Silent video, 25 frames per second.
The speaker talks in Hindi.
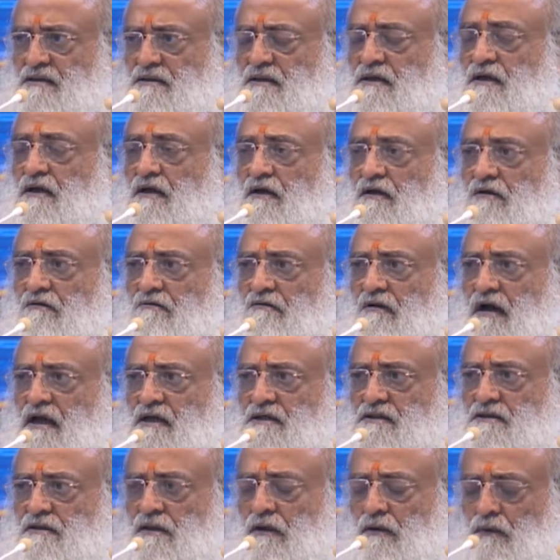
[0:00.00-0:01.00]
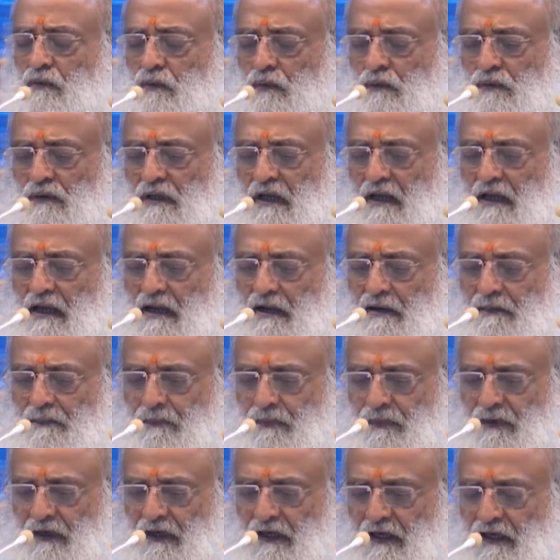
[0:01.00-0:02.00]
वासना को होता है अपने
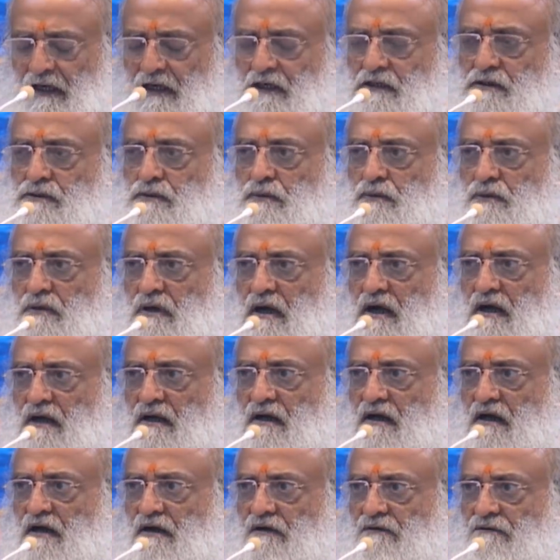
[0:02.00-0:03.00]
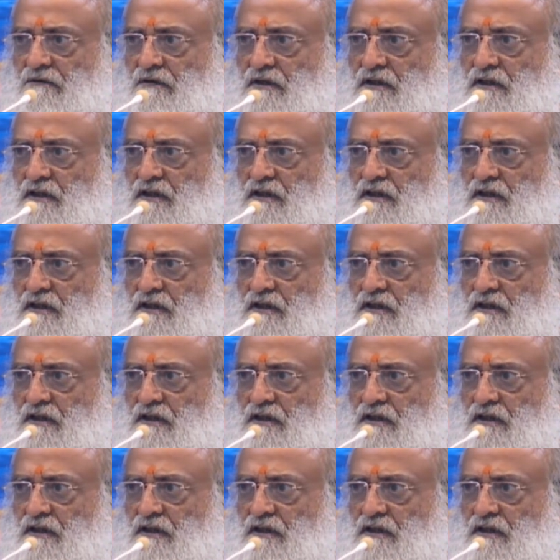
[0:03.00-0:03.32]
ही सुखाकार वृत्ति